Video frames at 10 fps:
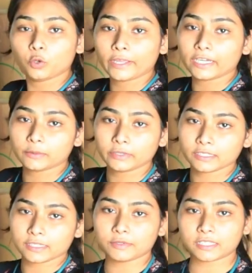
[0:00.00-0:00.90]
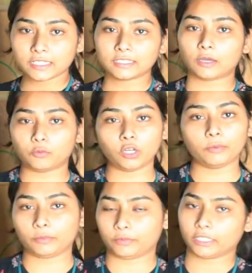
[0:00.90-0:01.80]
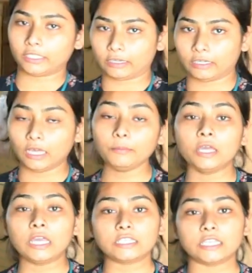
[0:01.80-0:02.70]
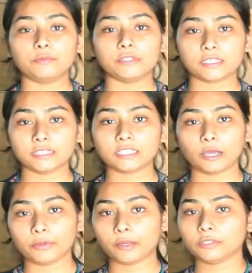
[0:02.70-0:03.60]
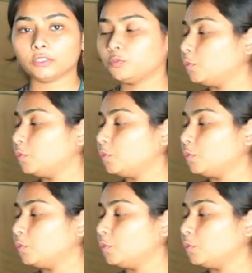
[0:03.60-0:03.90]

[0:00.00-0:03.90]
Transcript: পুরো এডিবেল যে বিস্কিট কাপগুলো আমি আপনাকে দেখালাম সেই বিস্কিট কাপের আমাদের